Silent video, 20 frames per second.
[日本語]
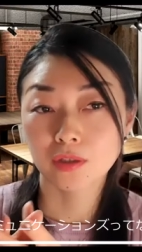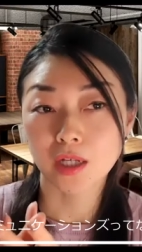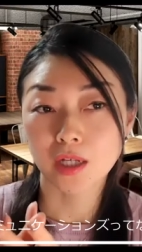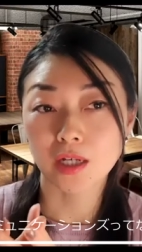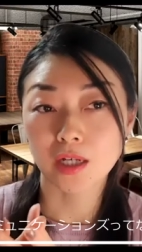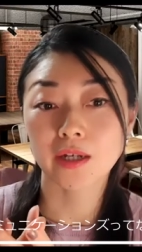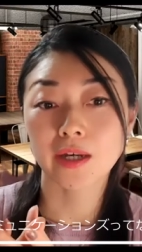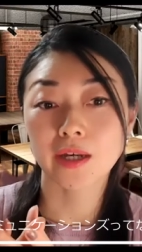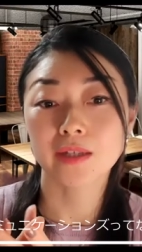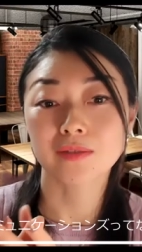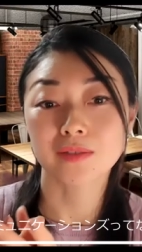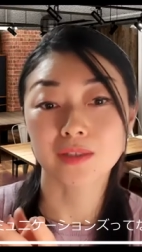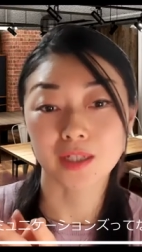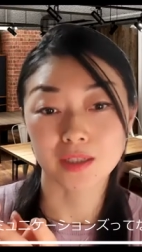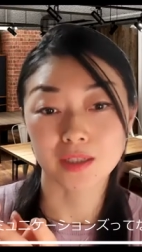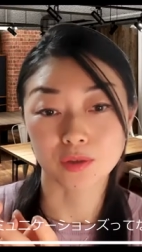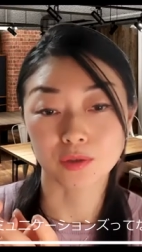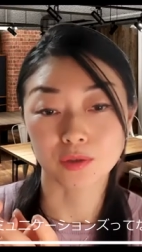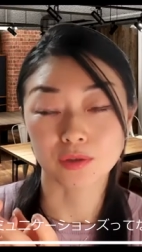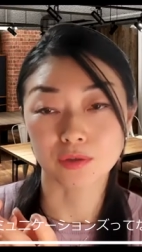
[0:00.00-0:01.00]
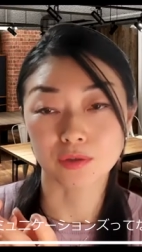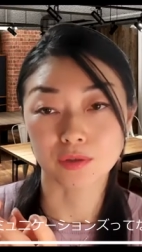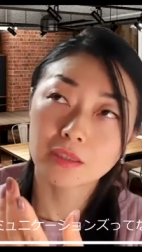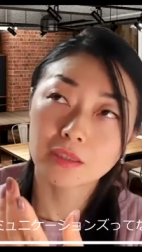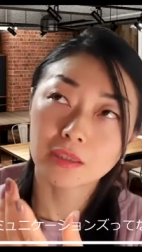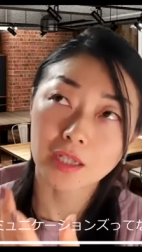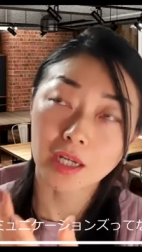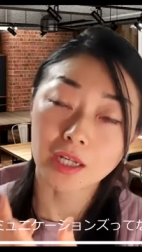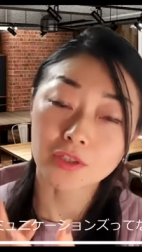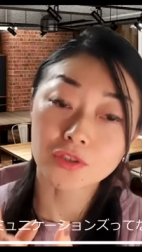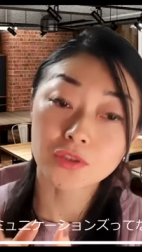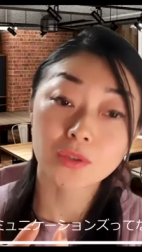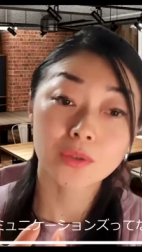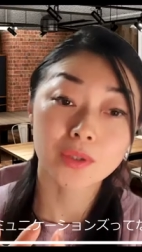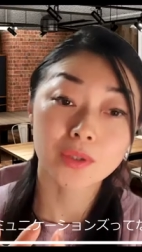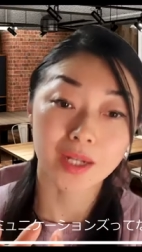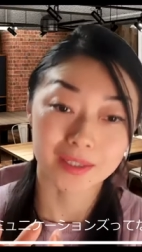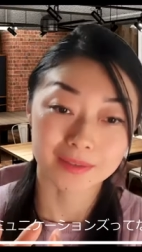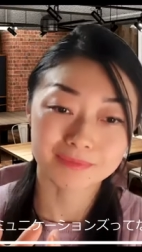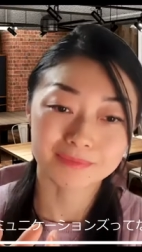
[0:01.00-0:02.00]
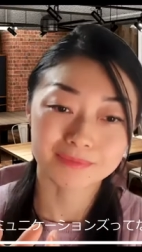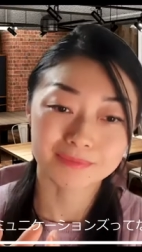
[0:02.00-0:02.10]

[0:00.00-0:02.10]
考える会という鑑賞会